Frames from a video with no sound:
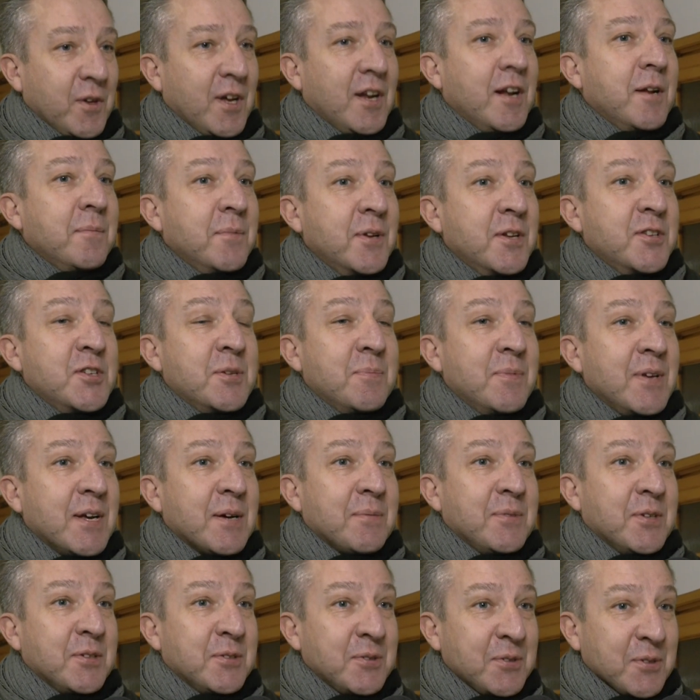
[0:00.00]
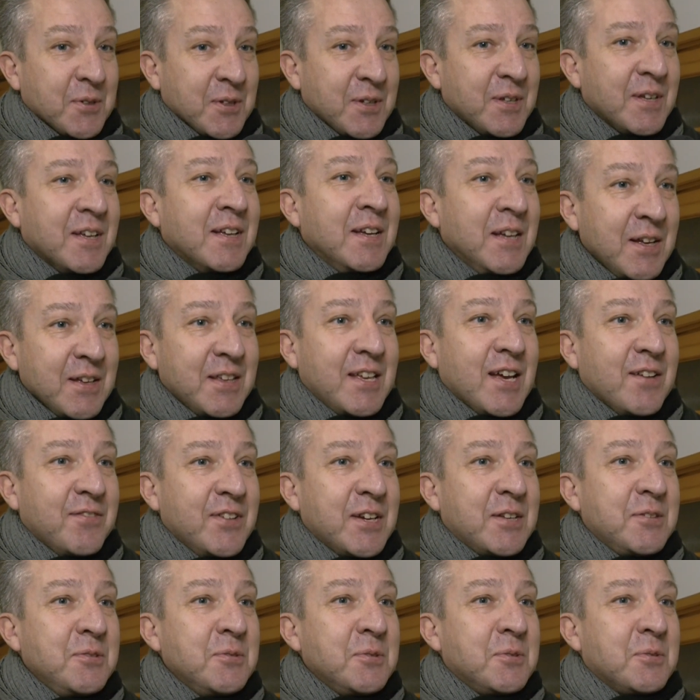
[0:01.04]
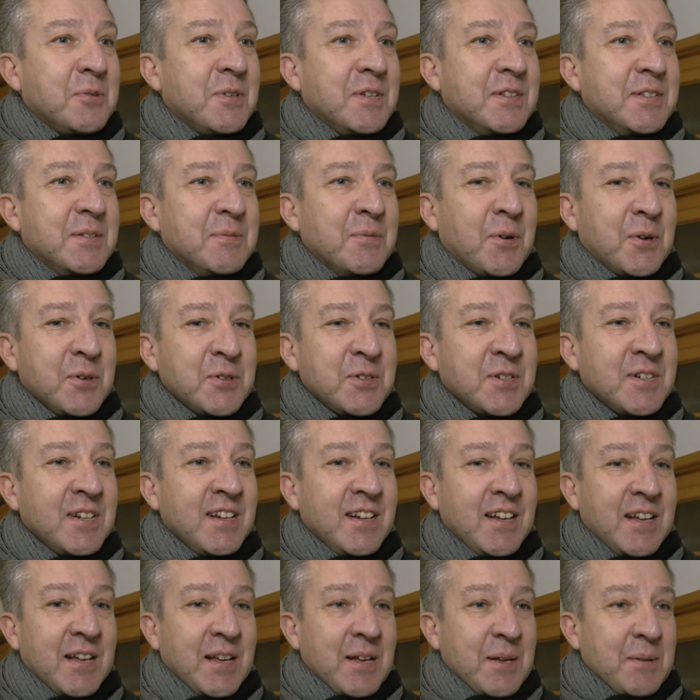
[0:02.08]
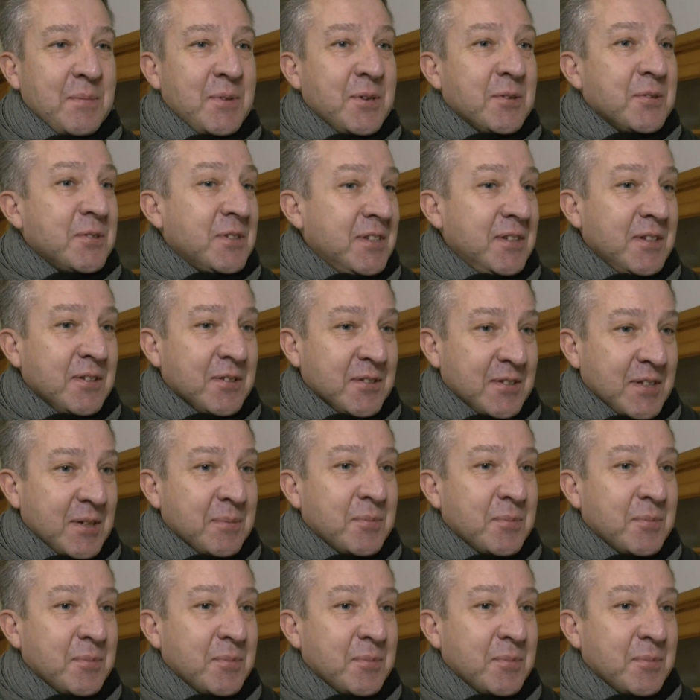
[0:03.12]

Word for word: a l'abbé Gilbert, bien sûr, qui est, qui est avec nous tous les dimanches. Mais aussi, c'est